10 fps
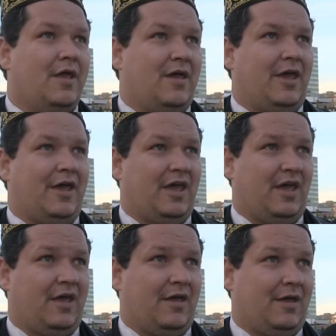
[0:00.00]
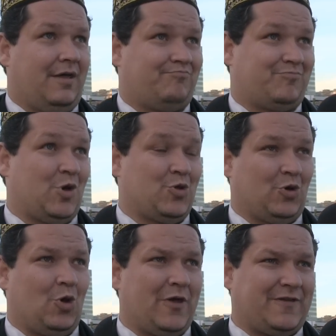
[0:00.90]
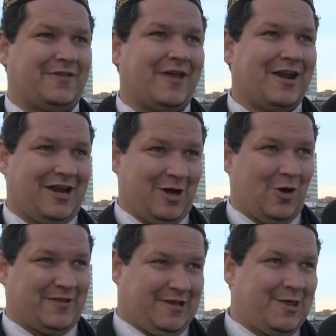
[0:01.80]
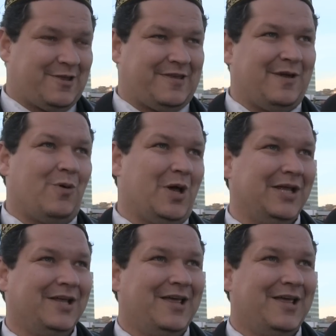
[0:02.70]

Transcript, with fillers: Eh, con solo decirte que en el oasis de Sigua,